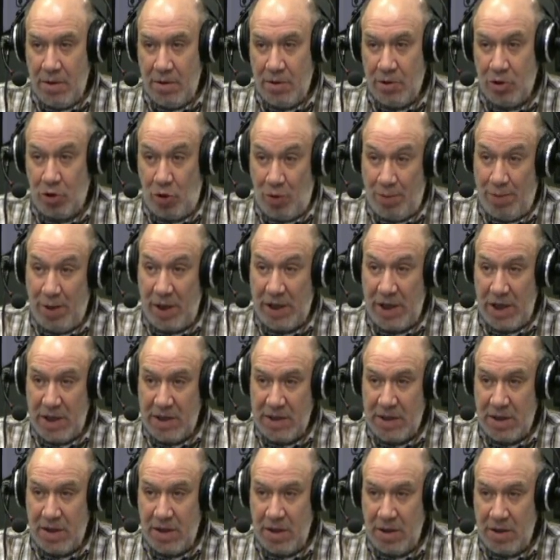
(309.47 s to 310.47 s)
что
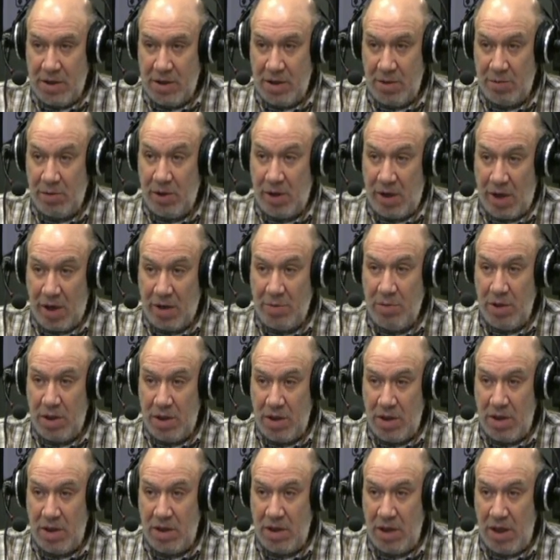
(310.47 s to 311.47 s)
поесть, чем
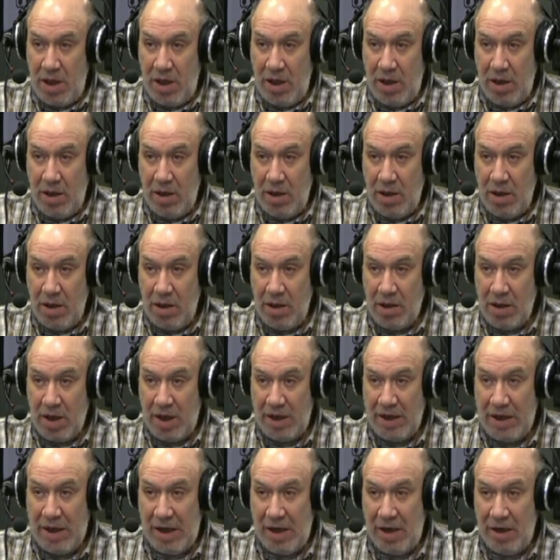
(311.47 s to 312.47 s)
накормить детей и
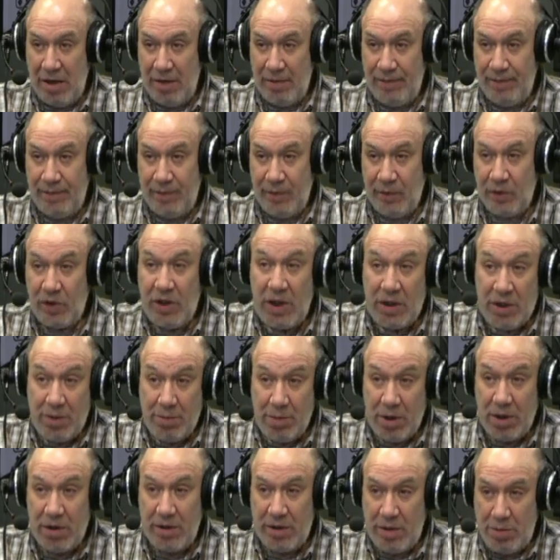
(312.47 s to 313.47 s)
так далее. Вот это
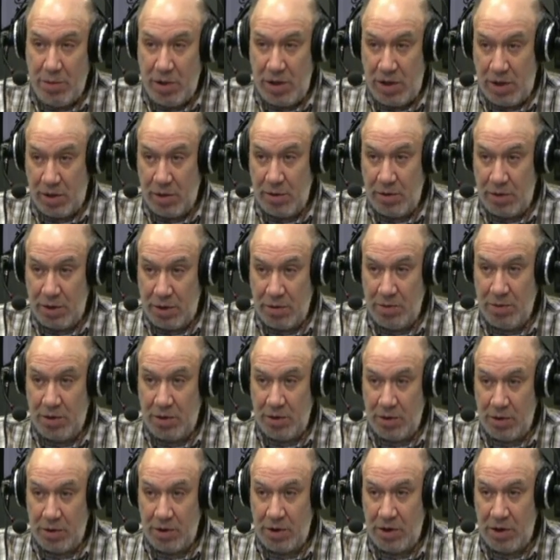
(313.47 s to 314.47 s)
было доминирующим
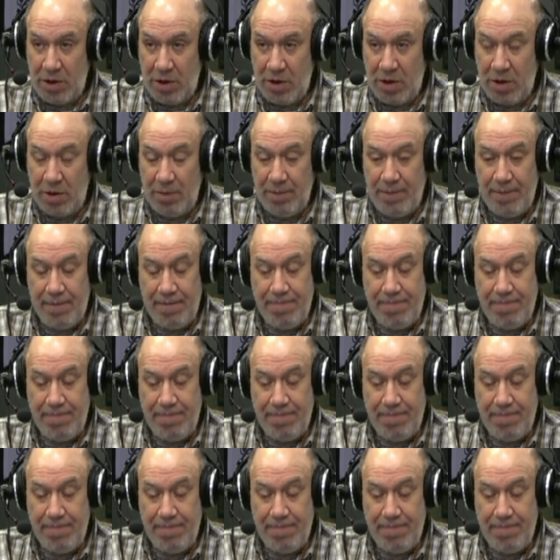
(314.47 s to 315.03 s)
ощущением.